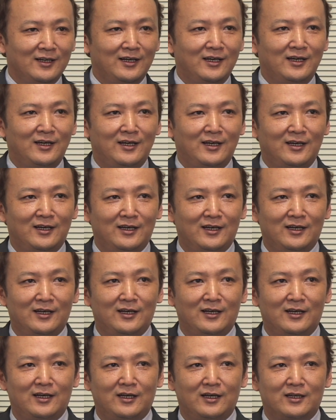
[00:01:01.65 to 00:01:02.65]

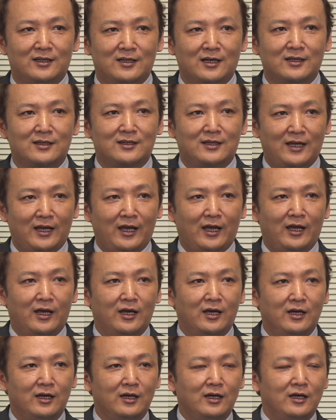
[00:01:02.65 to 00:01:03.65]
えー、経って、
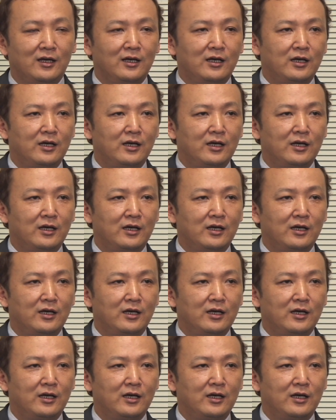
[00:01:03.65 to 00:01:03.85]
はい